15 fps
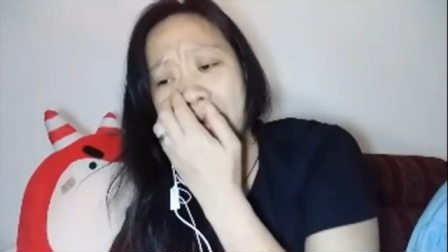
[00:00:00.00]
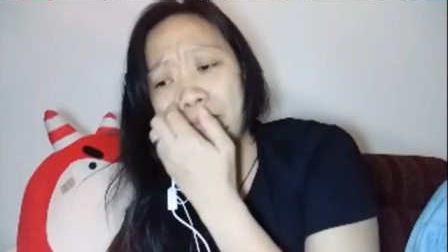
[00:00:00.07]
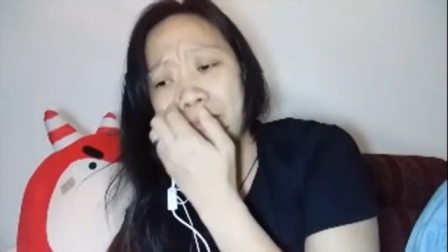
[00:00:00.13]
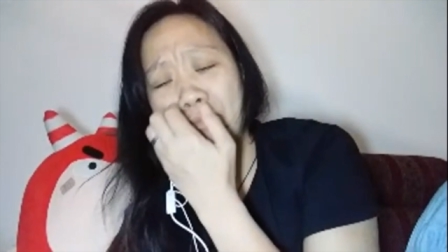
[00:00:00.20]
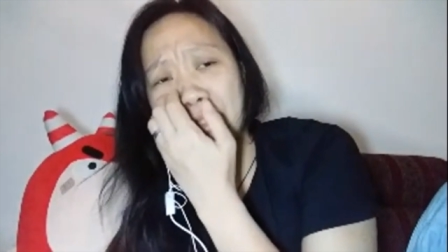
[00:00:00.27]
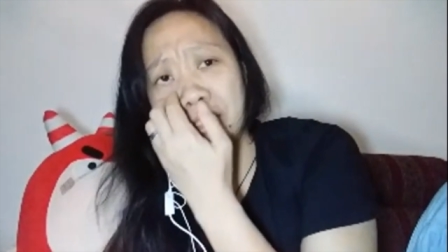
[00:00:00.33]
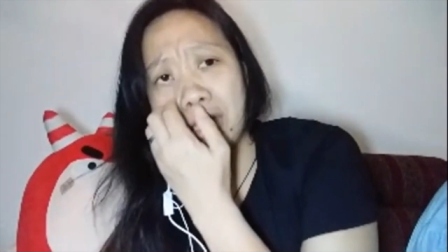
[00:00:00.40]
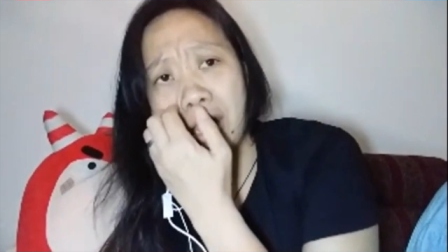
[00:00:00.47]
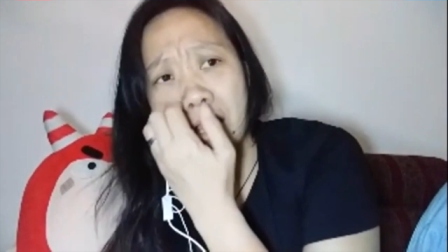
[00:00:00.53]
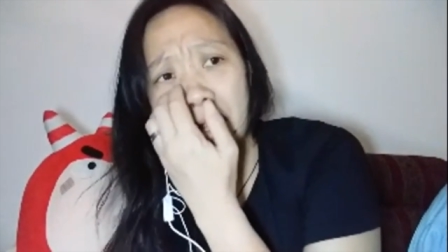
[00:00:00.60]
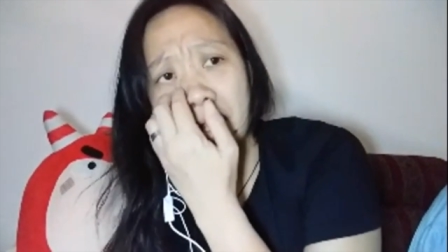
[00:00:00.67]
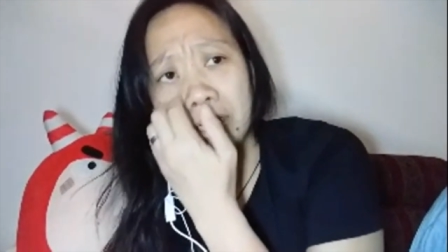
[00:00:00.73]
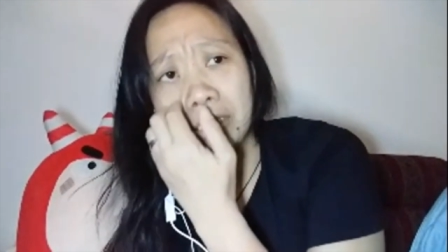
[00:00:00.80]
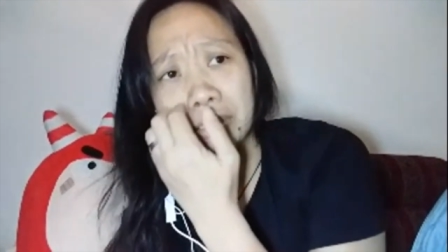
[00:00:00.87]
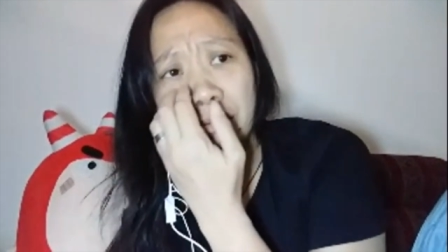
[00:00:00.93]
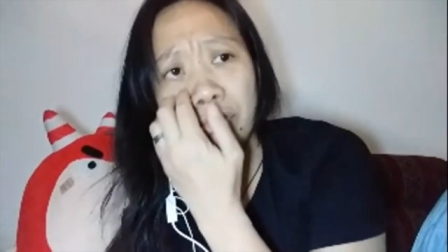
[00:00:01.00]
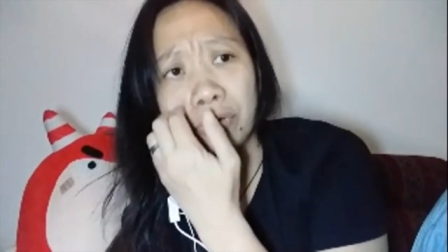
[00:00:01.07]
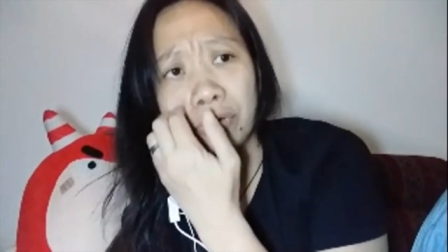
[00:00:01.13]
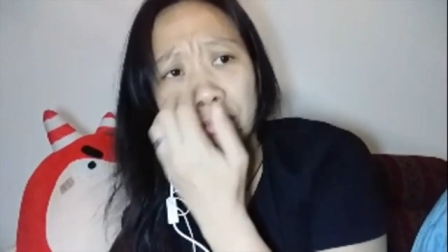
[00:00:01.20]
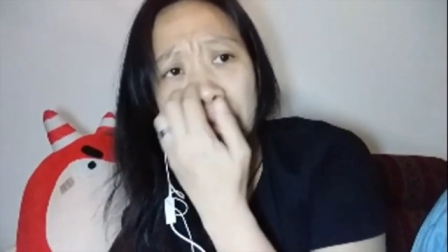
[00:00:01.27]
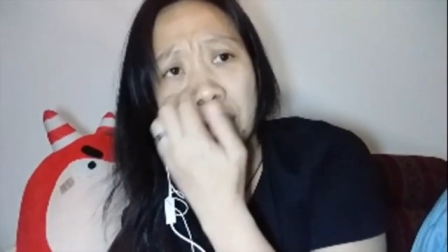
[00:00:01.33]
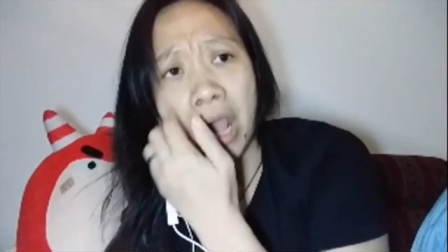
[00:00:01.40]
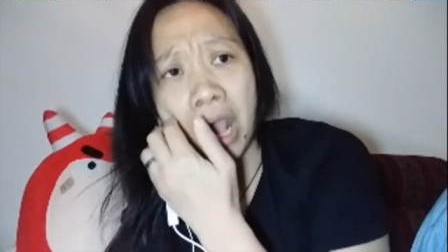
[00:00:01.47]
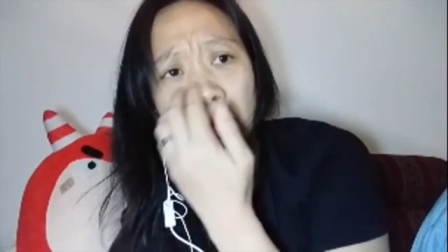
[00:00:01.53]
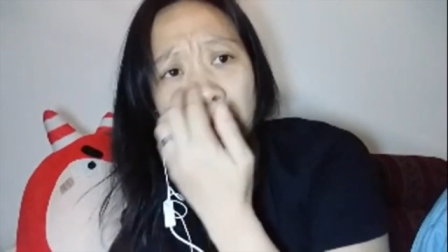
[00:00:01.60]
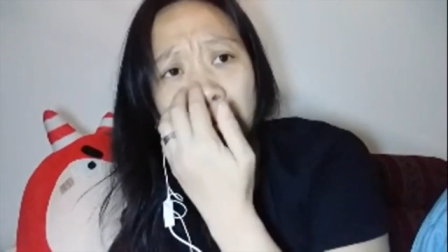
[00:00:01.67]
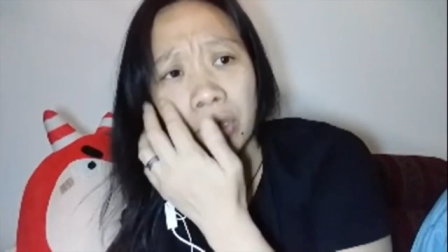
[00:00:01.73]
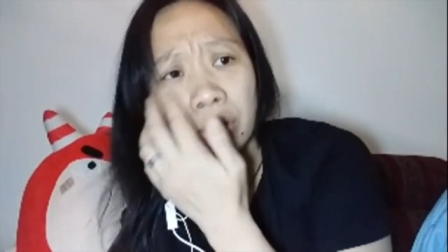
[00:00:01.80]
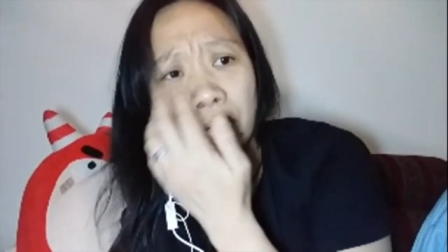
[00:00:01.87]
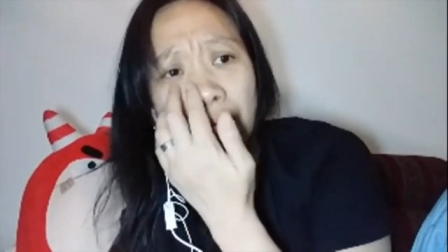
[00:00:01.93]
Matyaga ni siguro ito akong
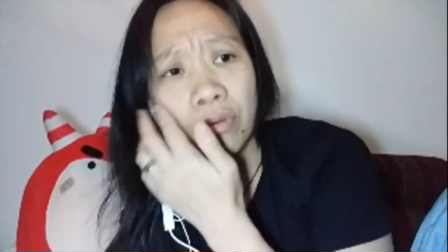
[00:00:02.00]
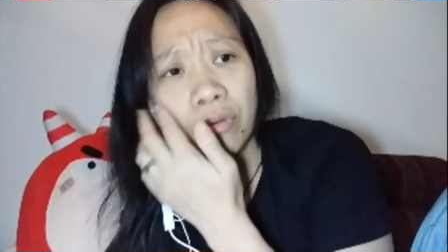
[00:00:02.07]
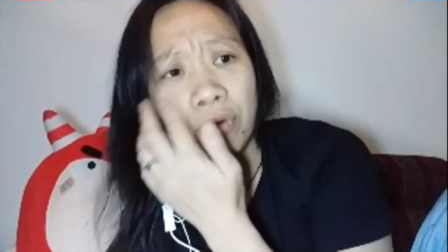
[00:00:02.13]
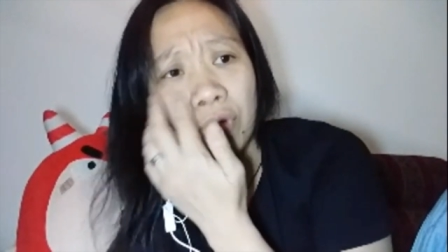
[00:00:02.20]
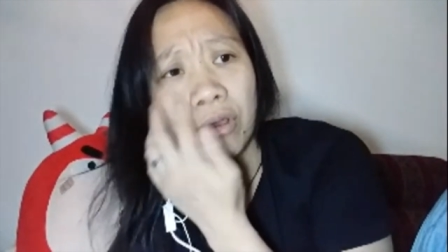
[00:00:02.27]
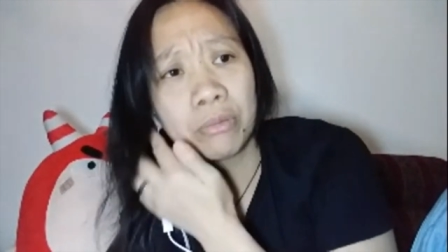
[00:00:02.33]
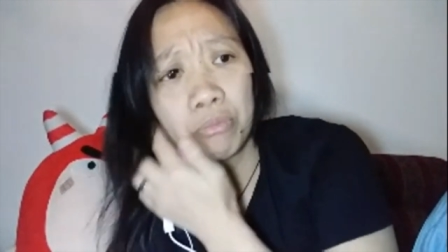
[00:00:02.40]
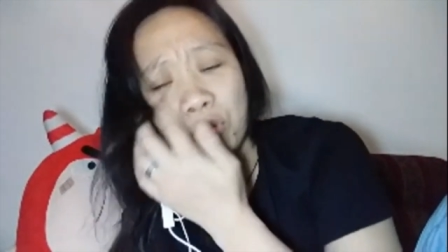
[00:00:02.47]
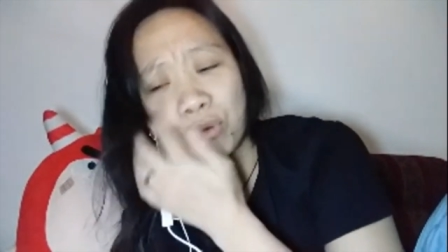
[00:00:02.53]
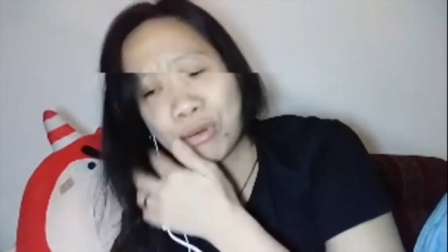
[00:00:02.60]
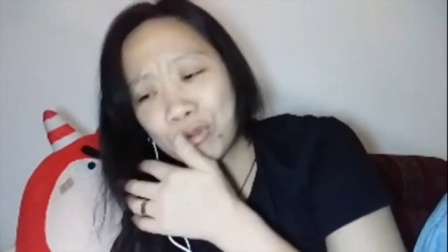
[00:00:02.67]
tarugo, puro